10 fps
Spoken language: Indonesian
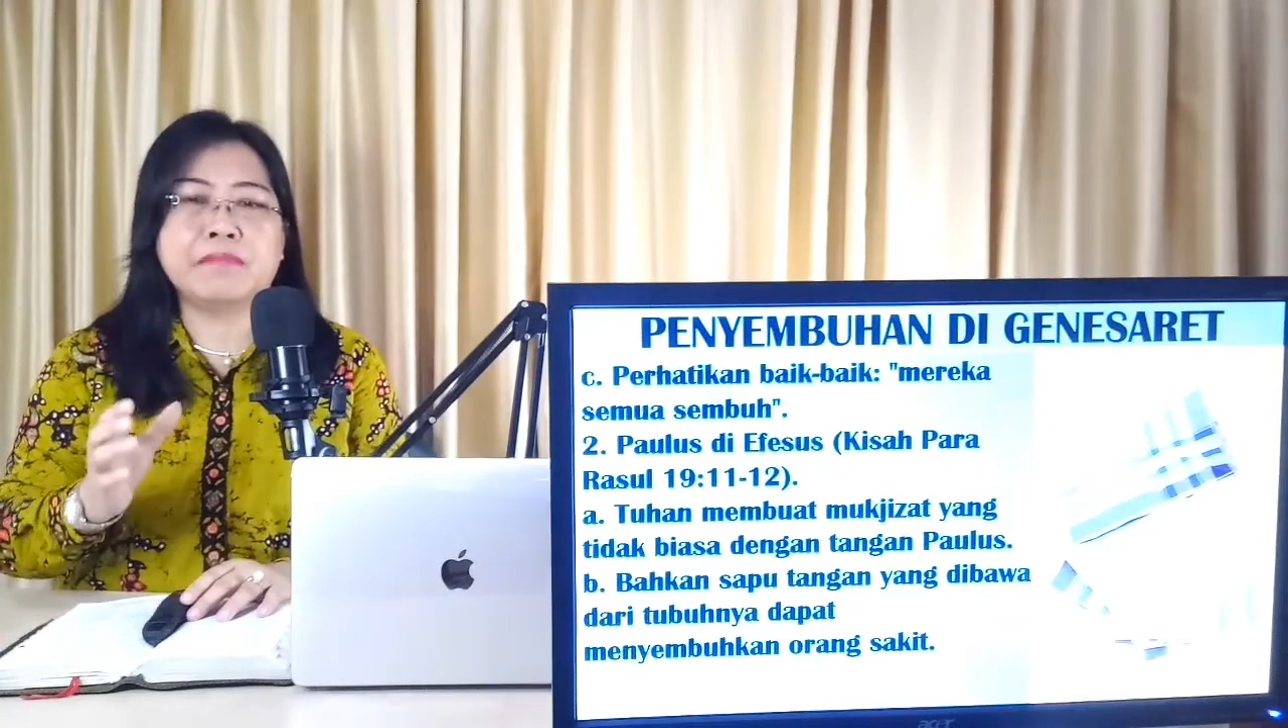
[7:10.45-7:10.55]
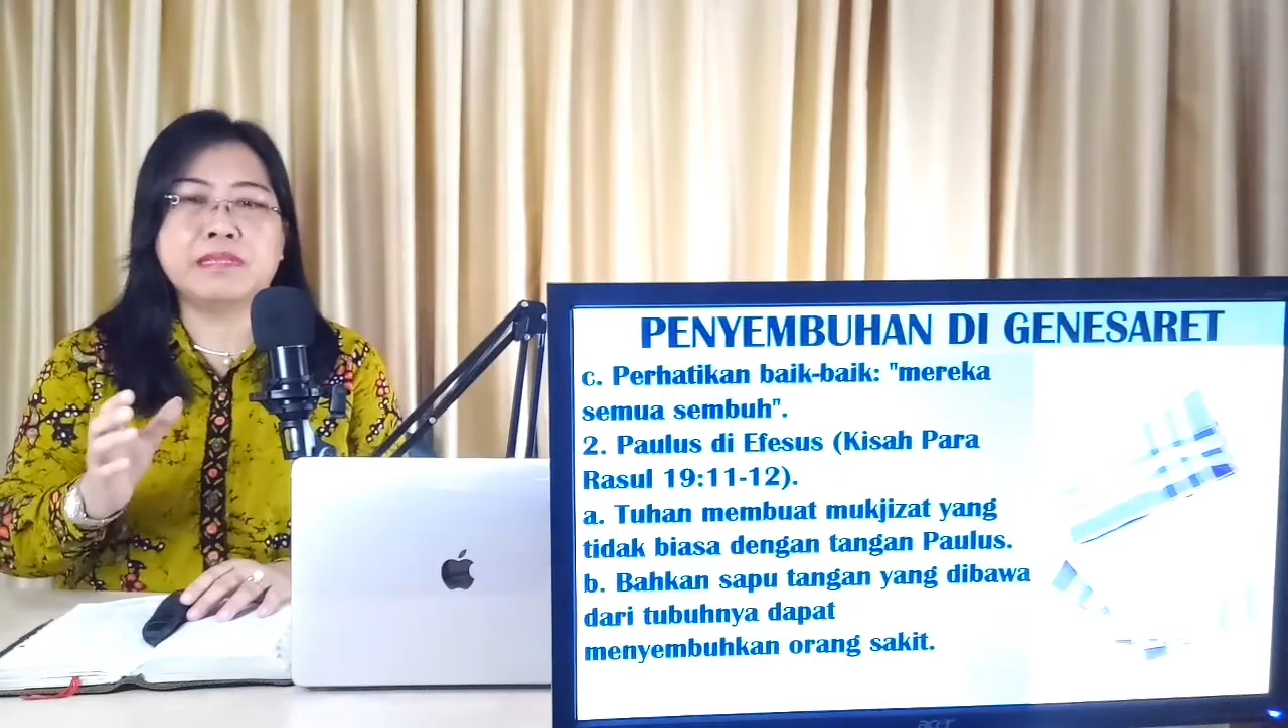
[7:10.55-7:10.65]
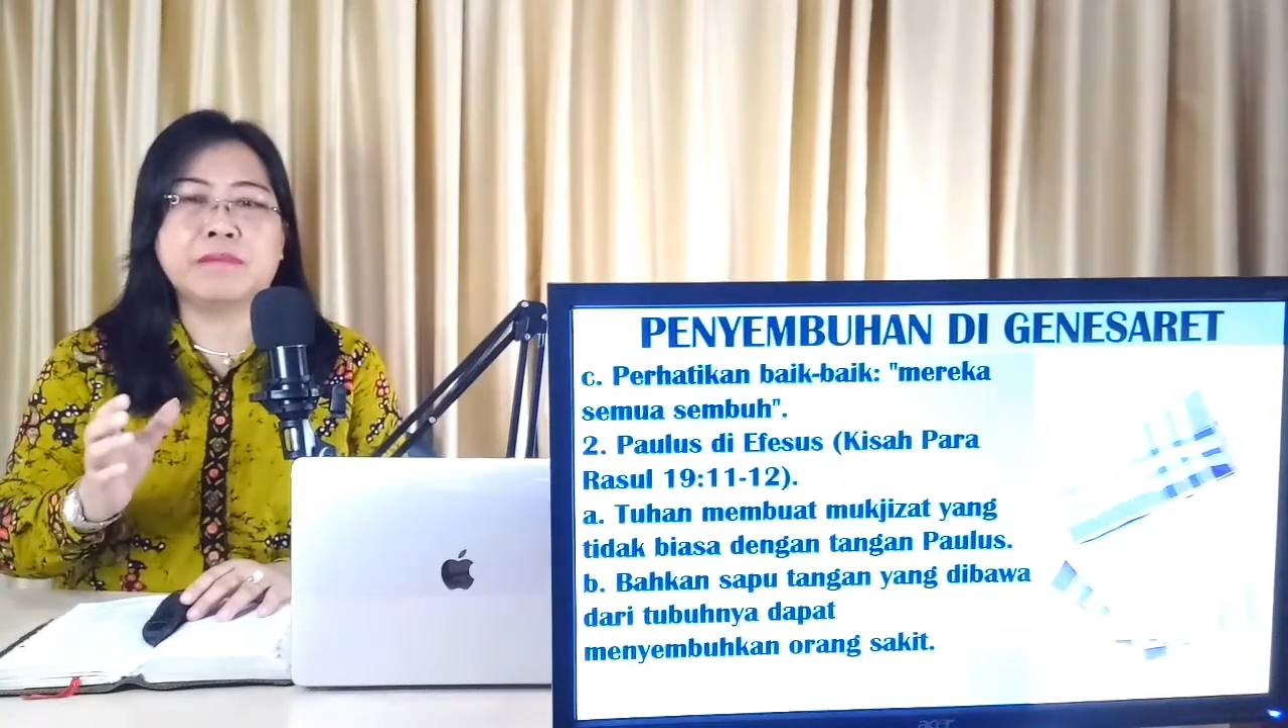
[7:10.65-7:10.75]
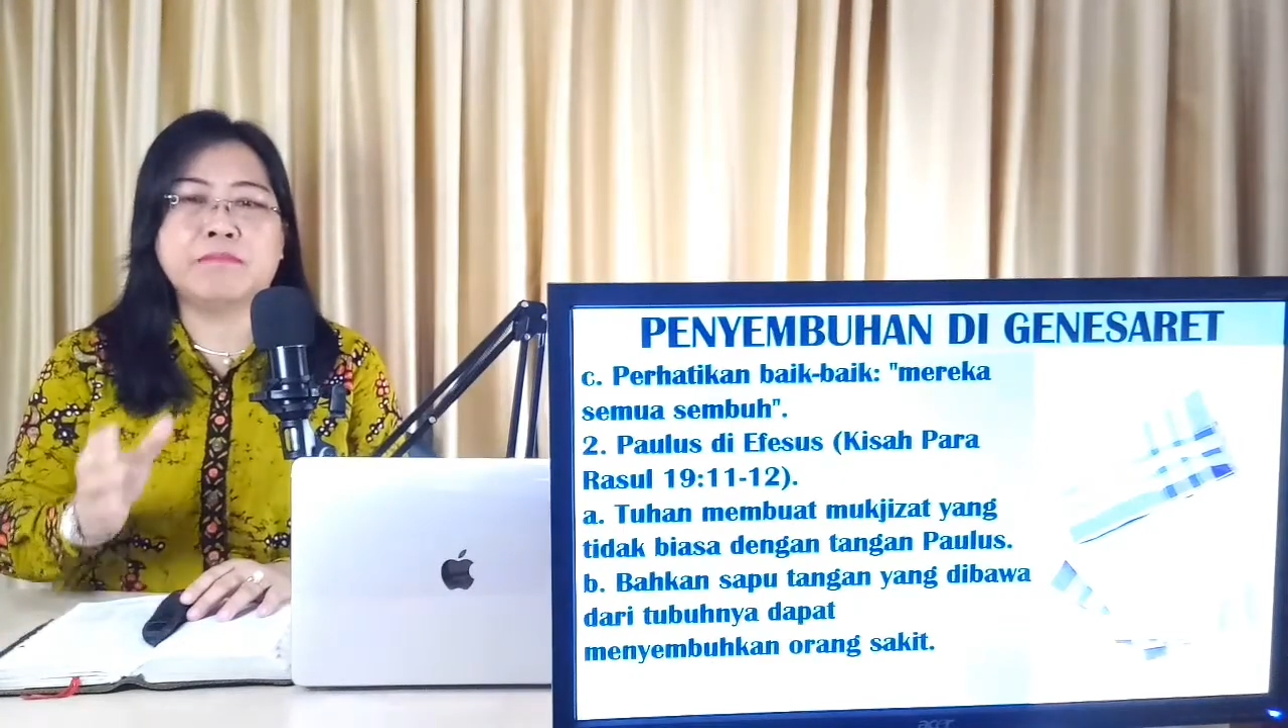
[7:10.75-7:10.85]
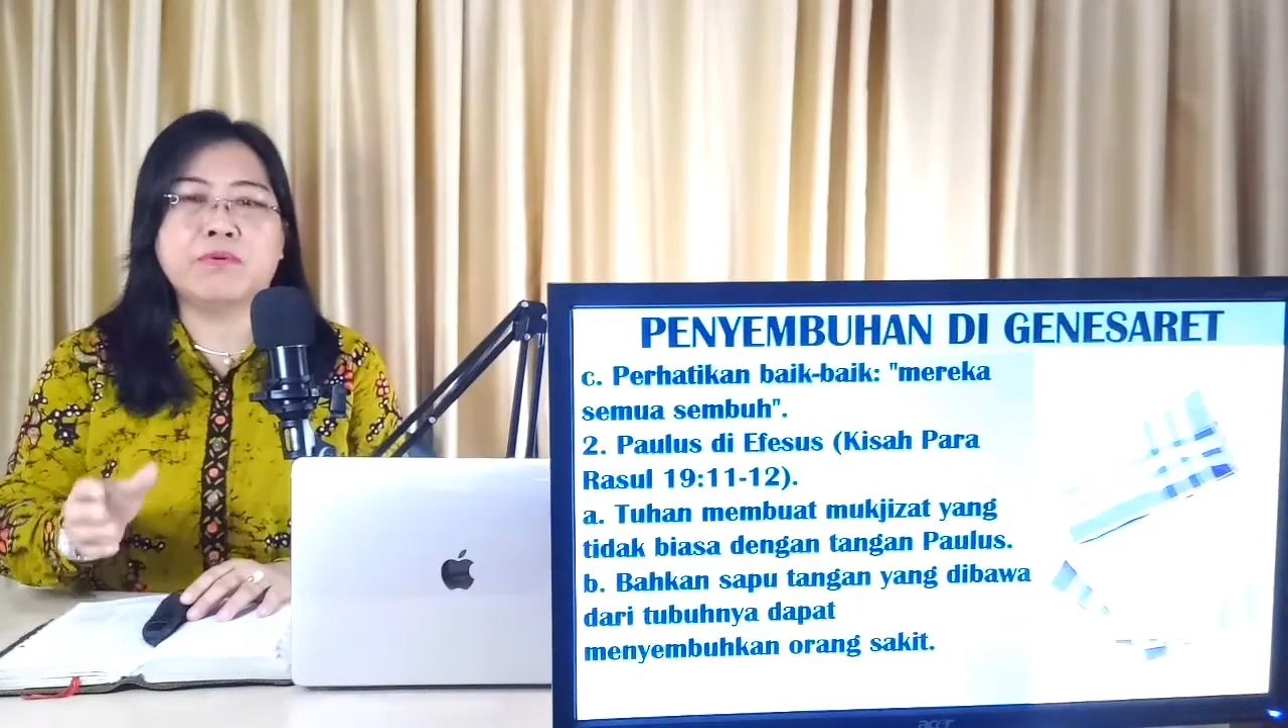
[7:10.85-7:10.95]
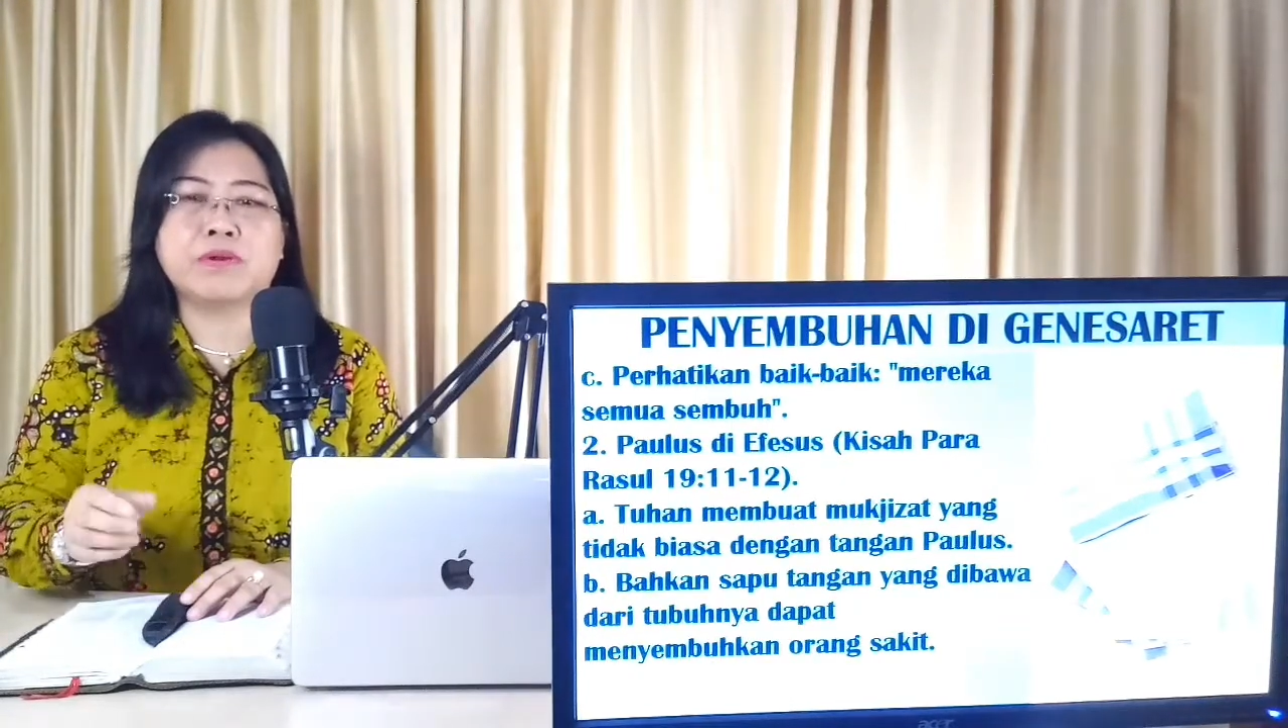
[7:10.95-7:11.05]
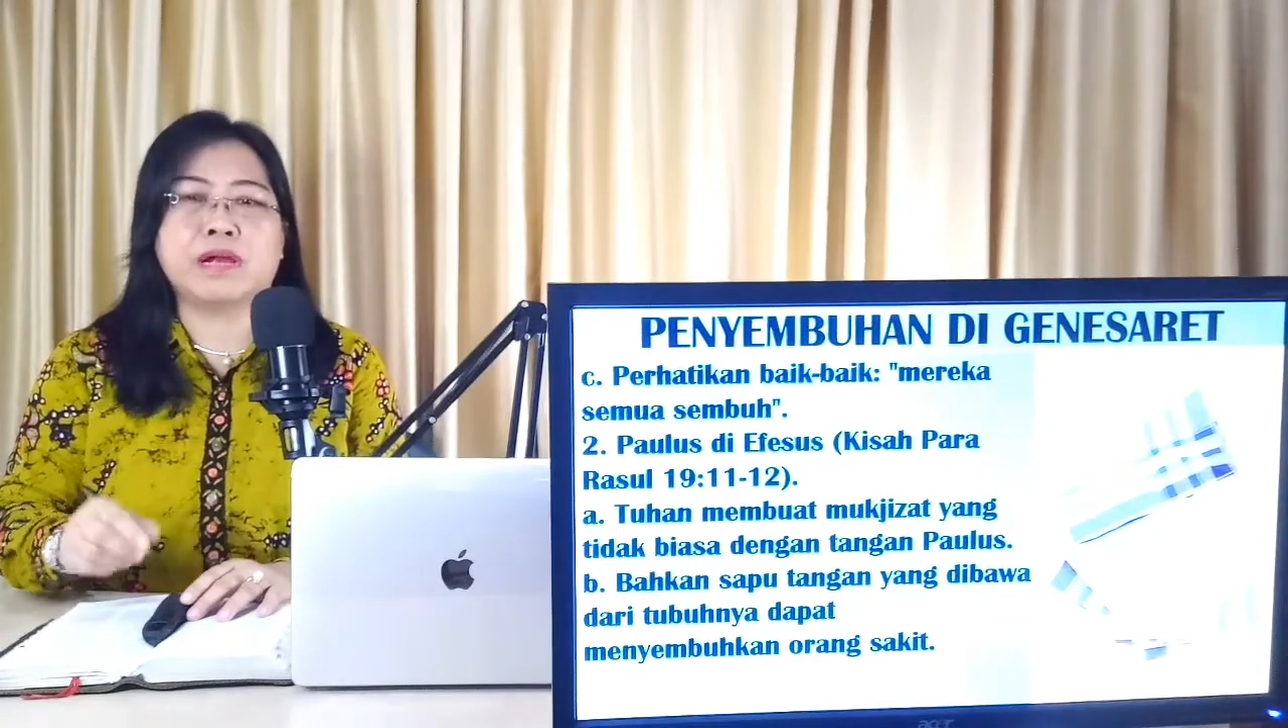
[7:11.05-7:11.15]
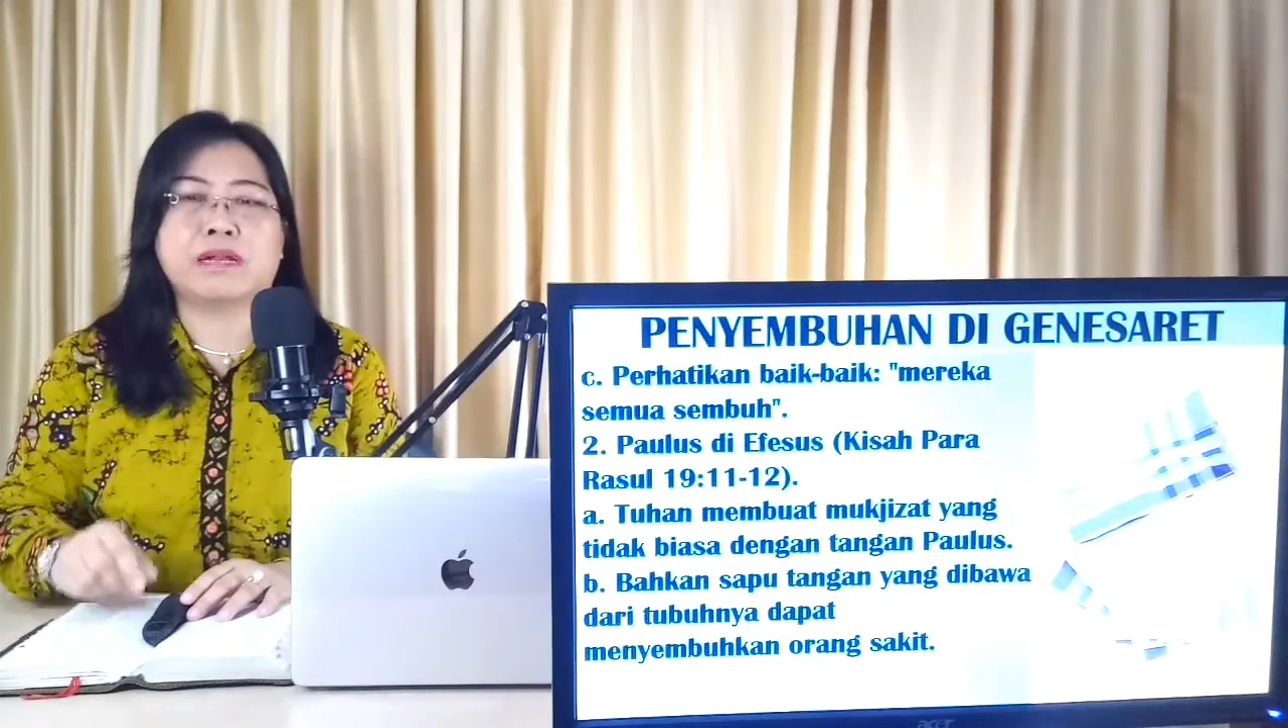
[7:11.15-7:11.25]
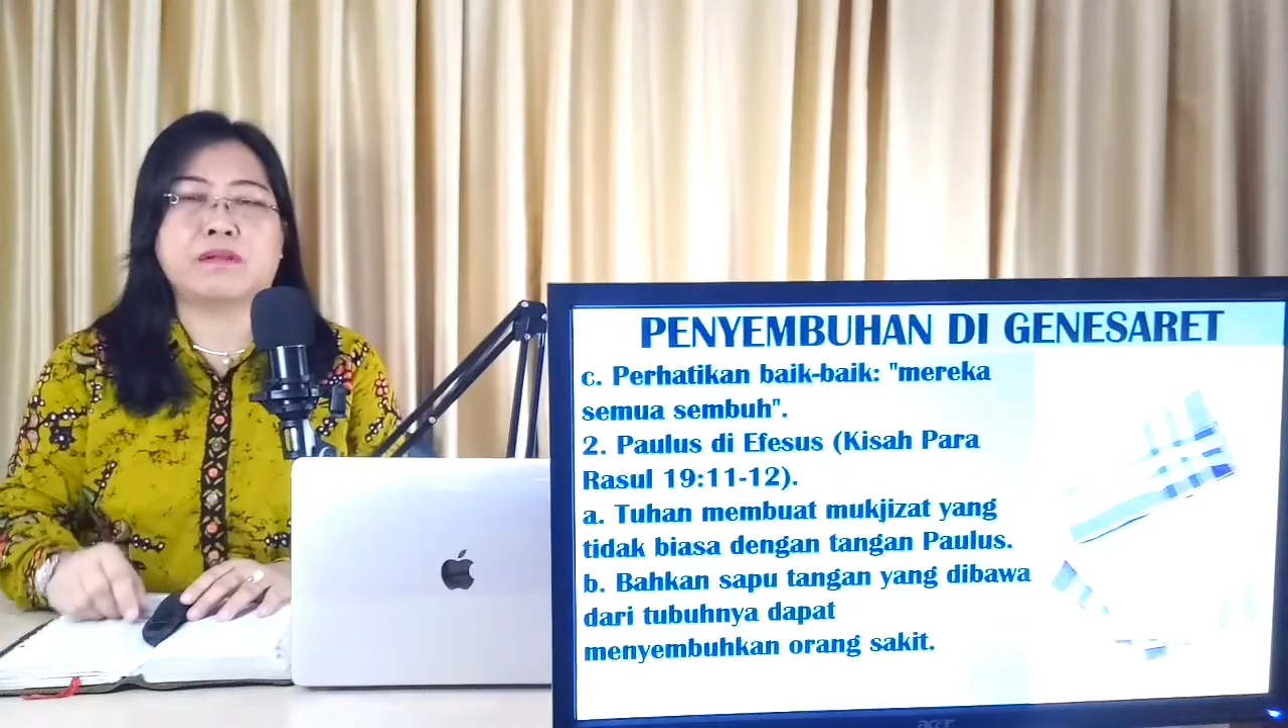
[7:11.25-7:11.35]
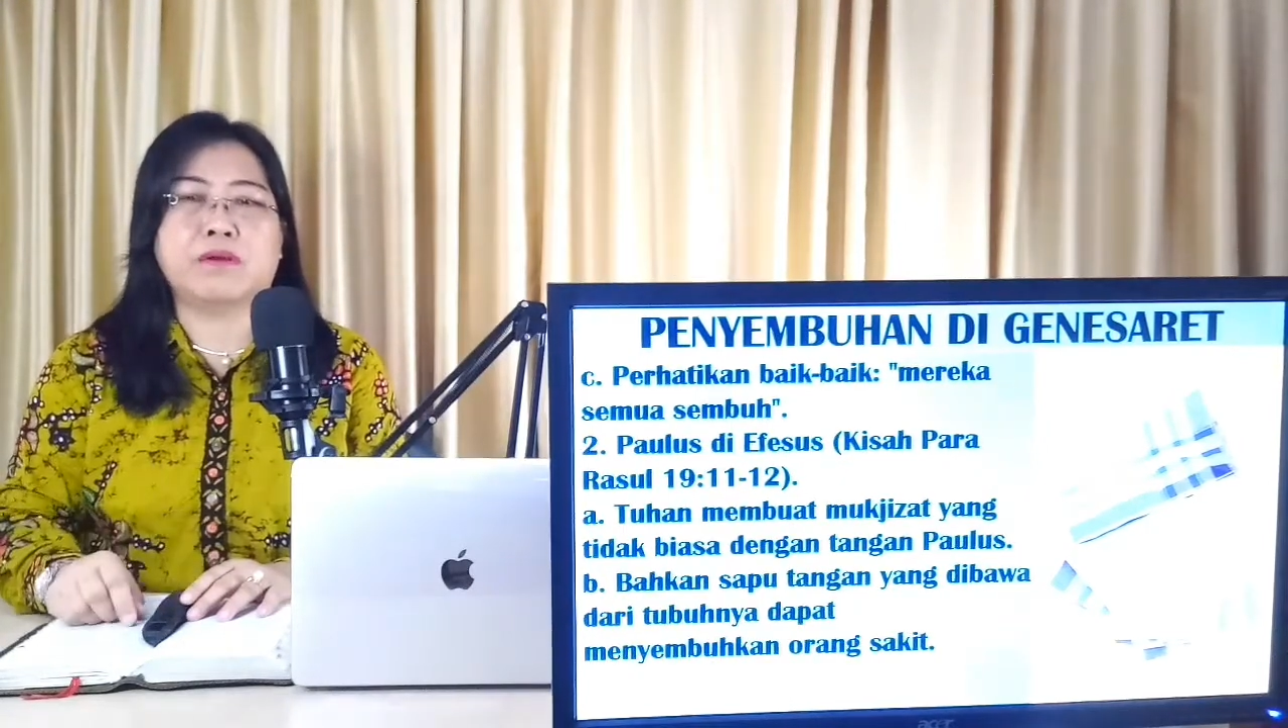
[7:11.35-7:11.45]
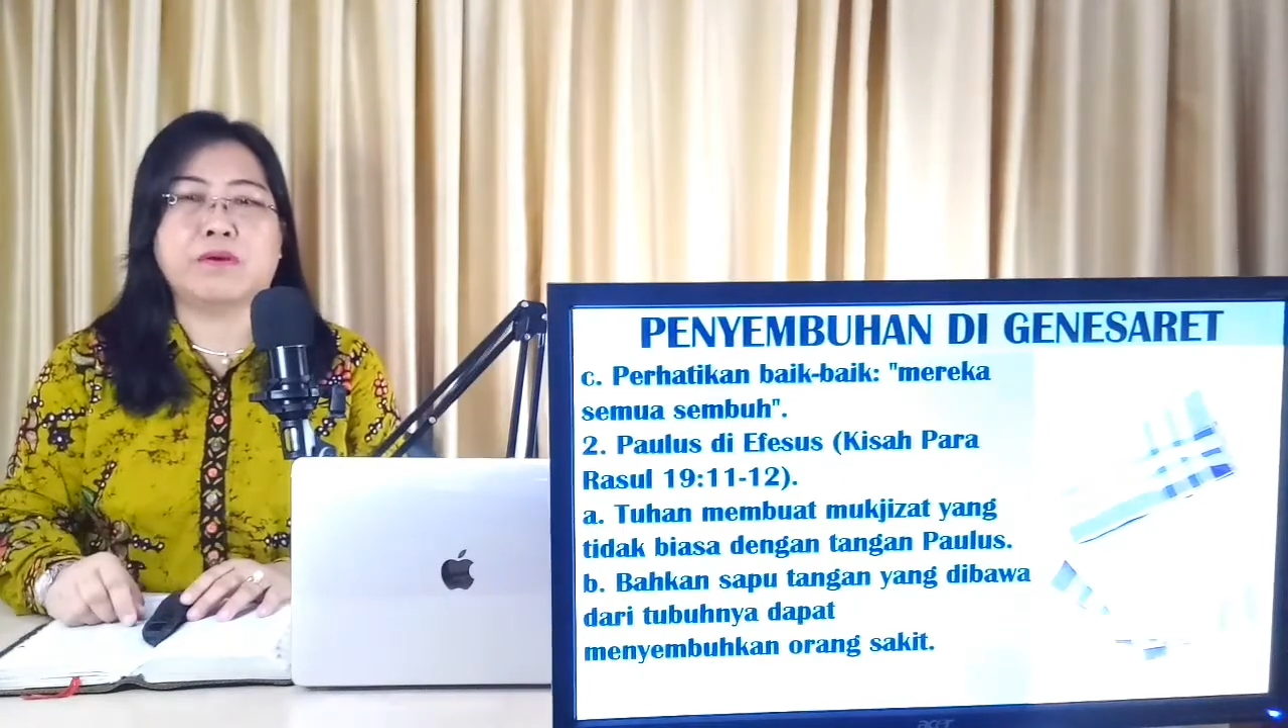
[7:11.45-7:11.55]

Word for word: menyembuhkan